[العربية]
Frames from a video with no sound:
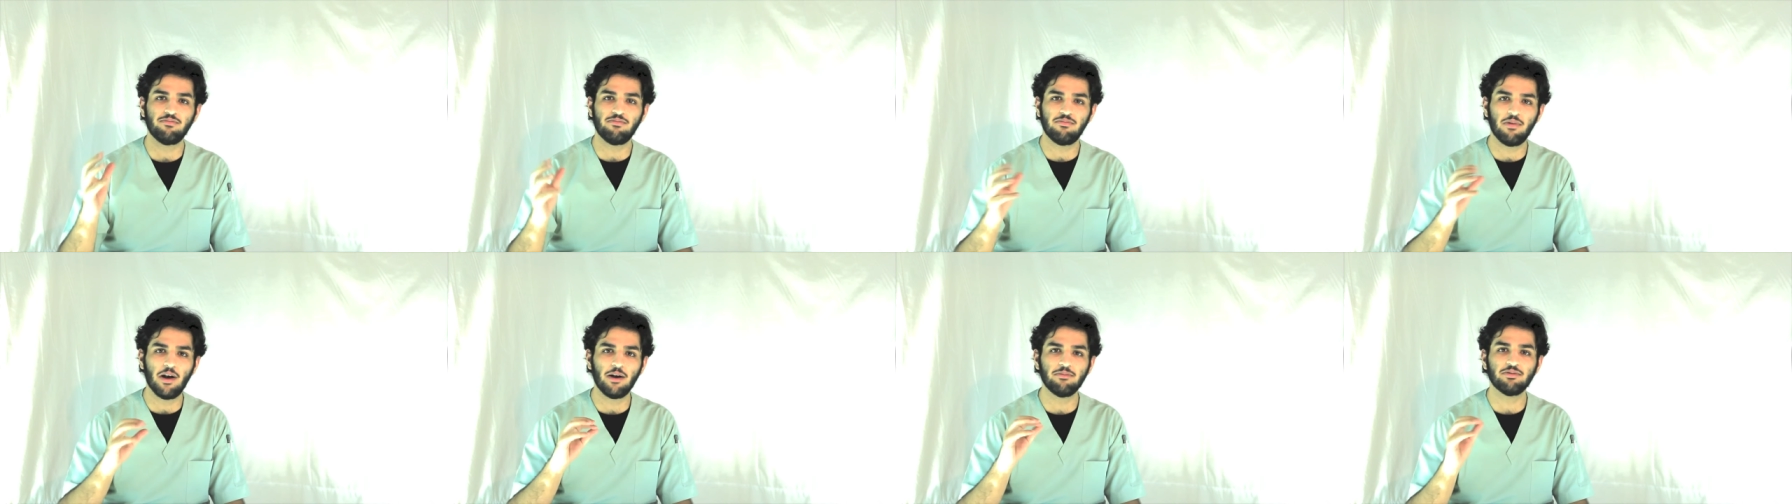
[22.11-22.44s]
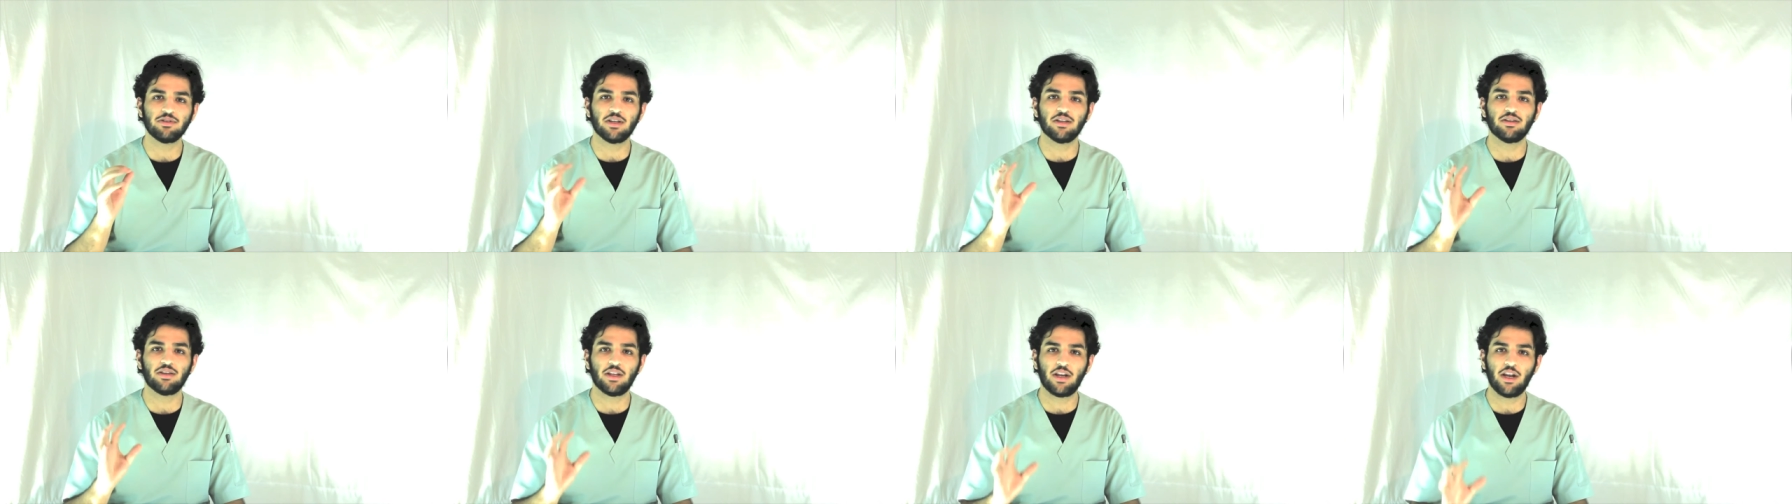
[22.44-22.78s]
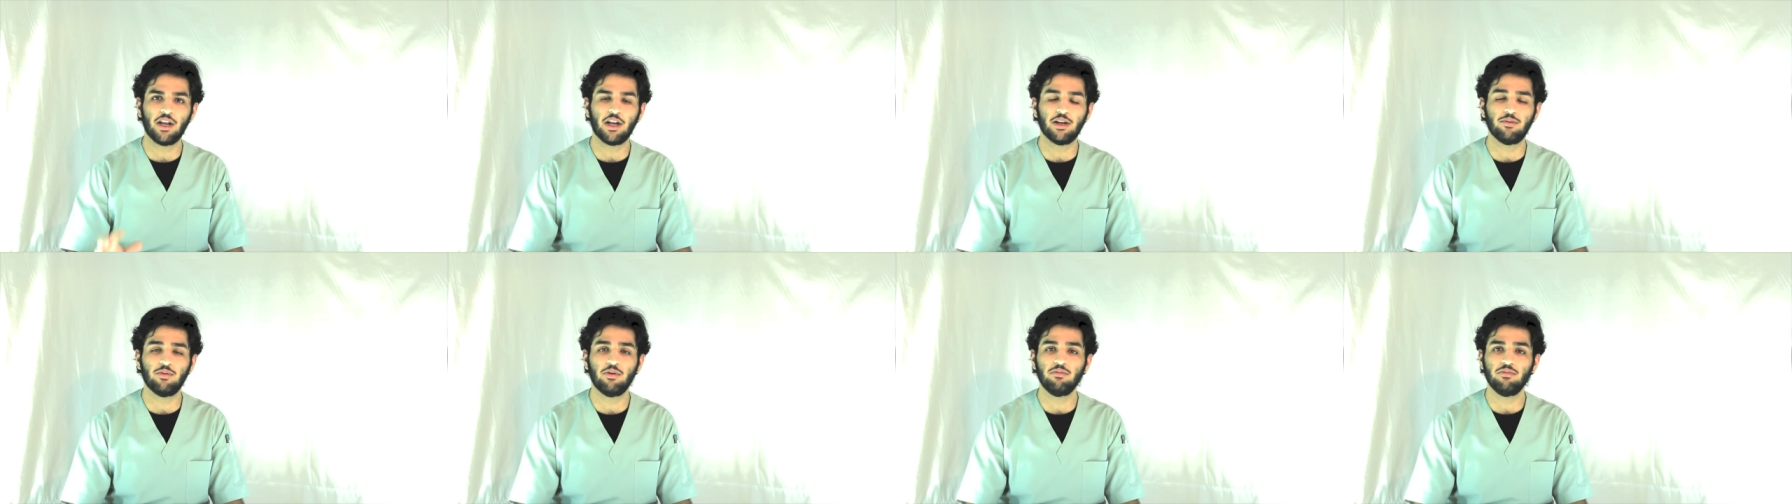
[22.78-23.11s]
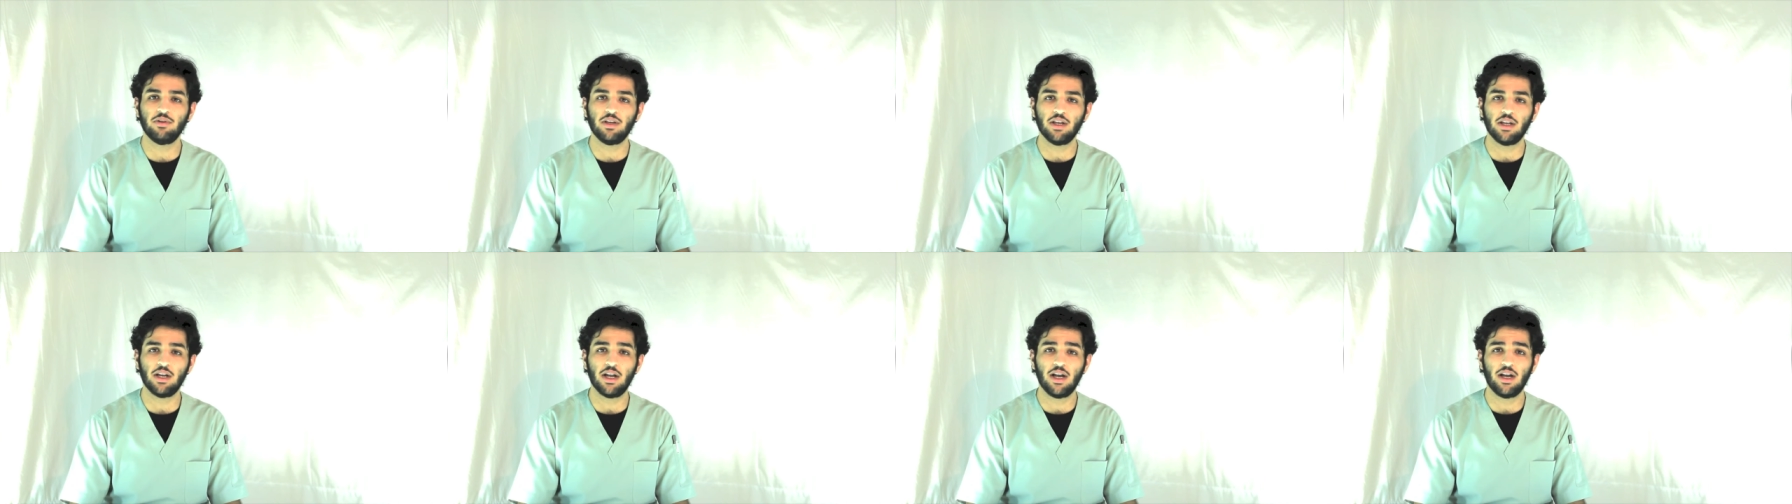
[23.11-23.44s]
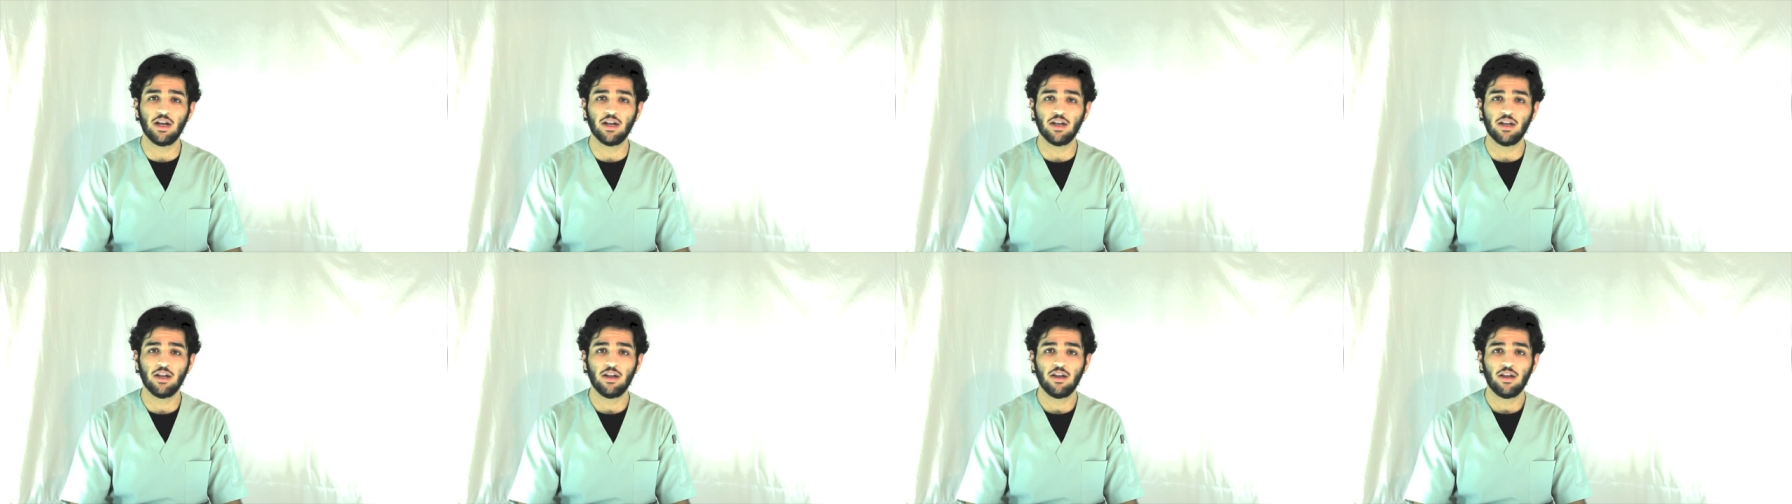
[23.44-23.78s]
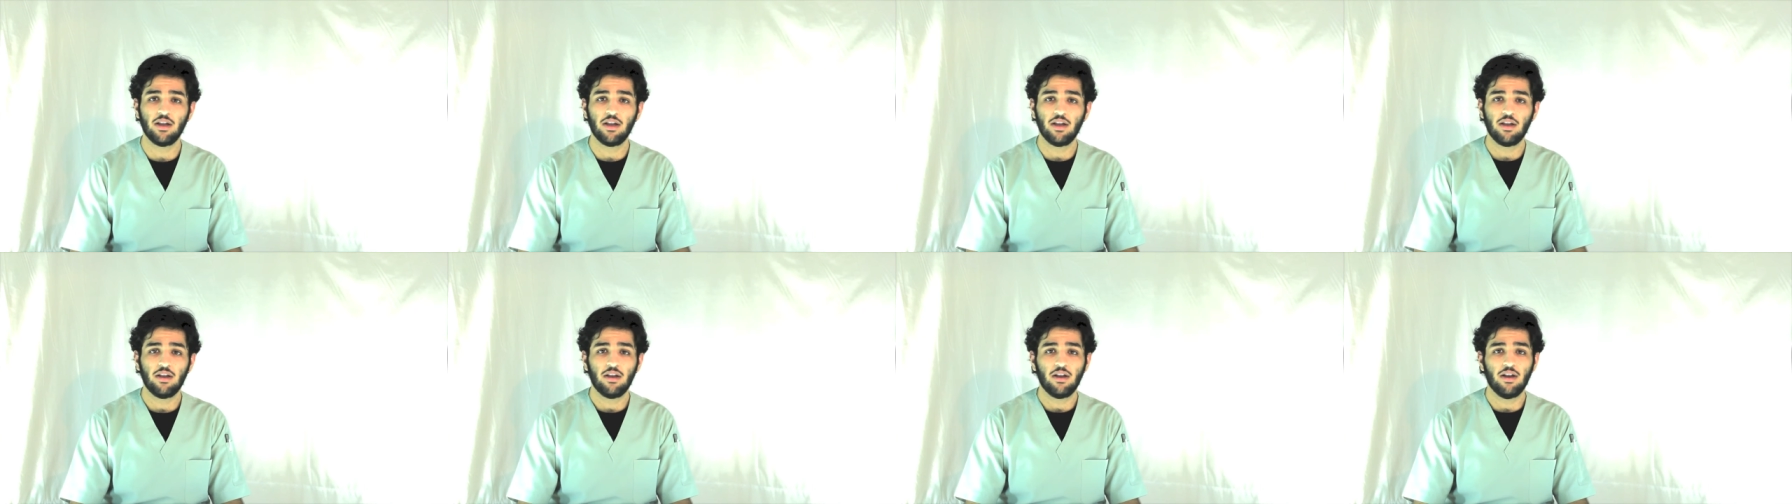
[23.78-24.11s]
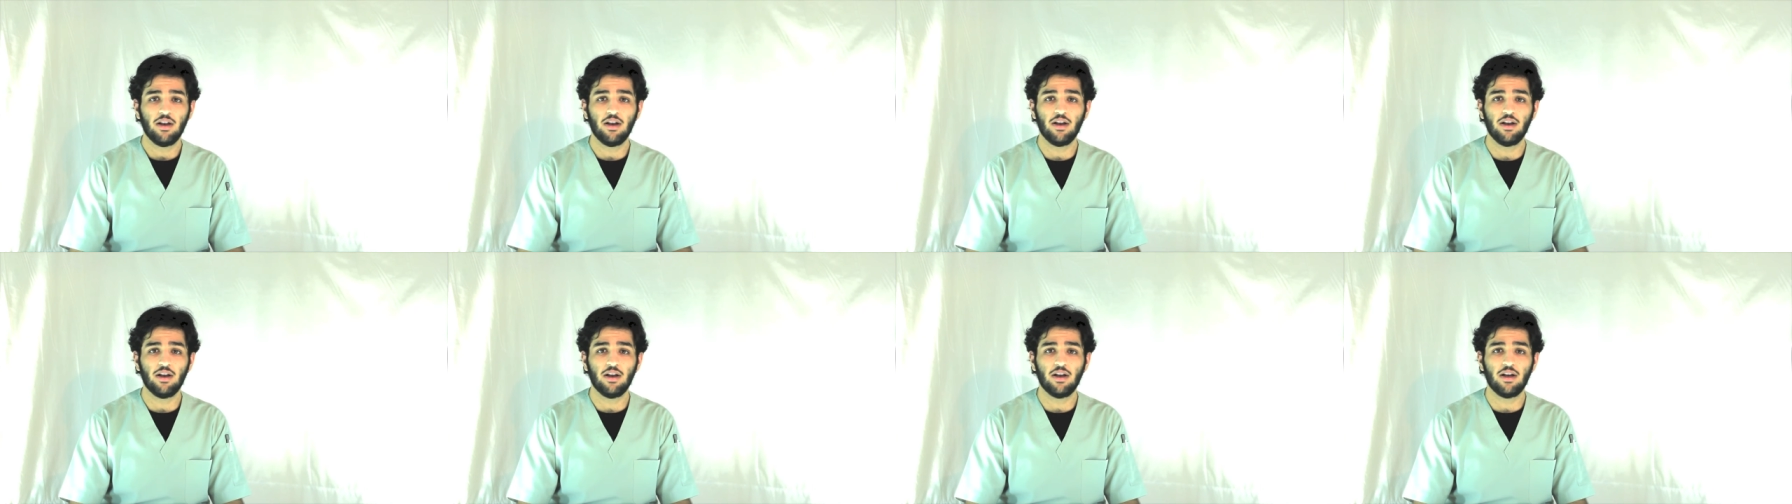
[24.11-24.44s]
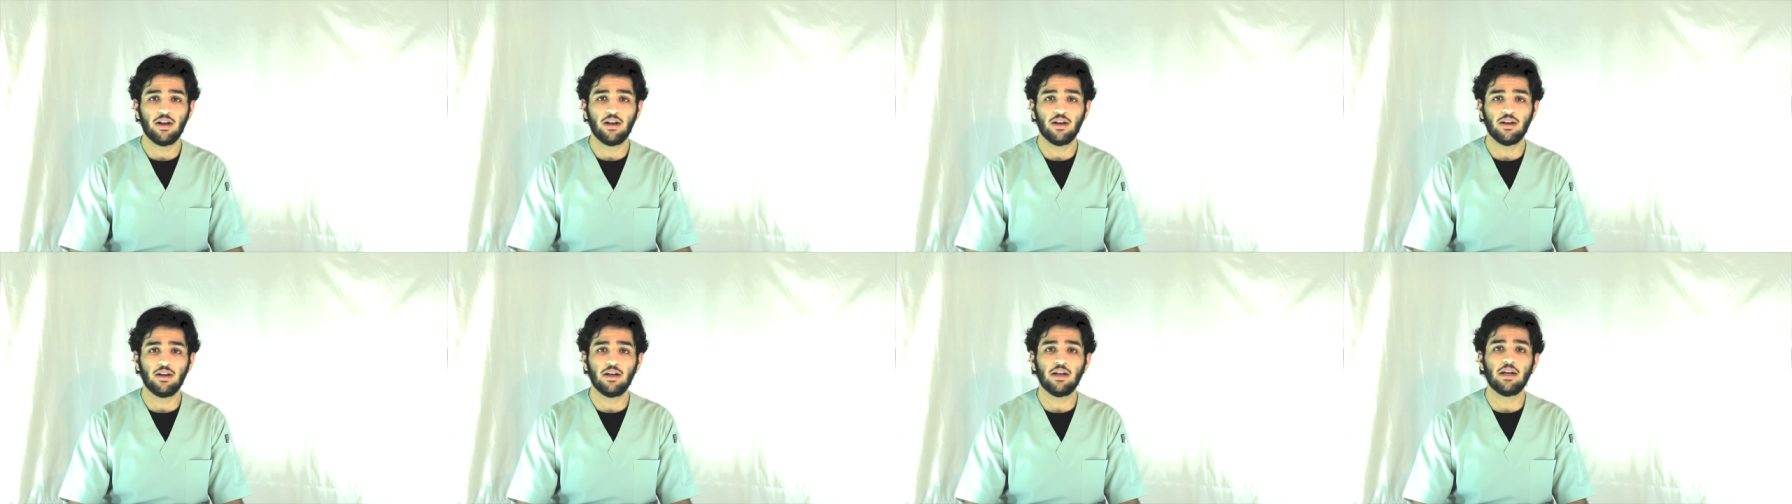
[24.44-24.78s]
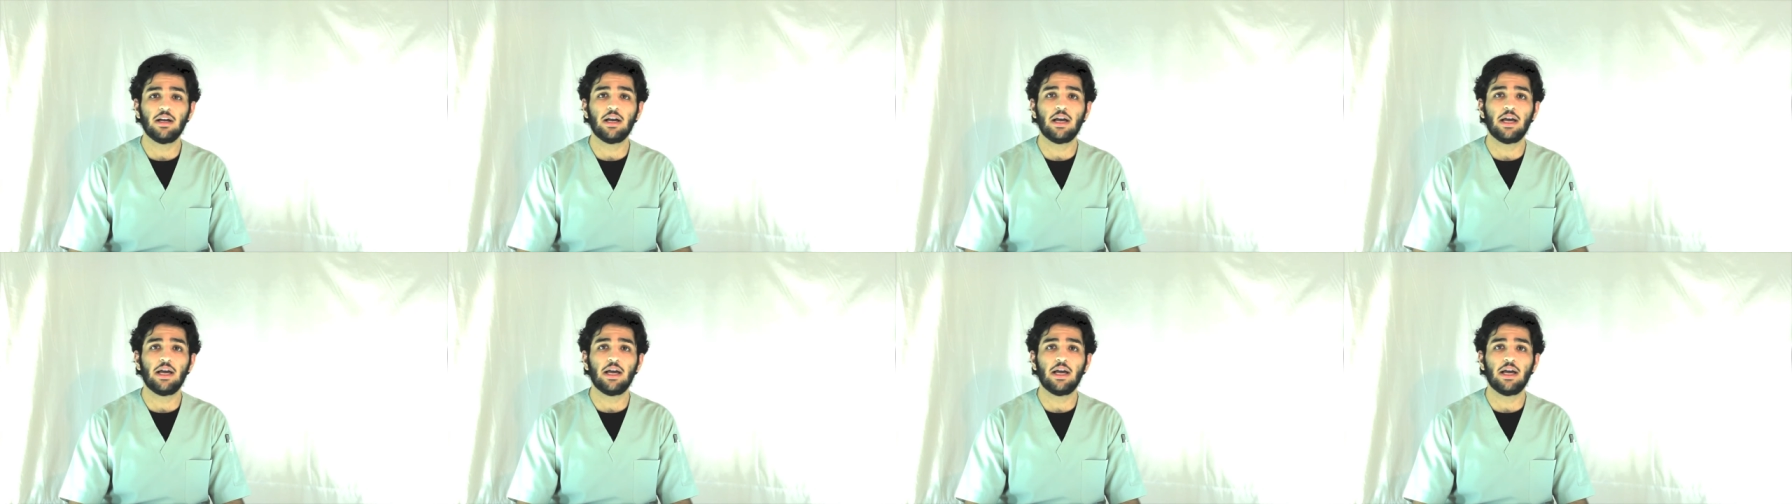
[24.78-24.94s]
بأبسط طريقة ممكنة آه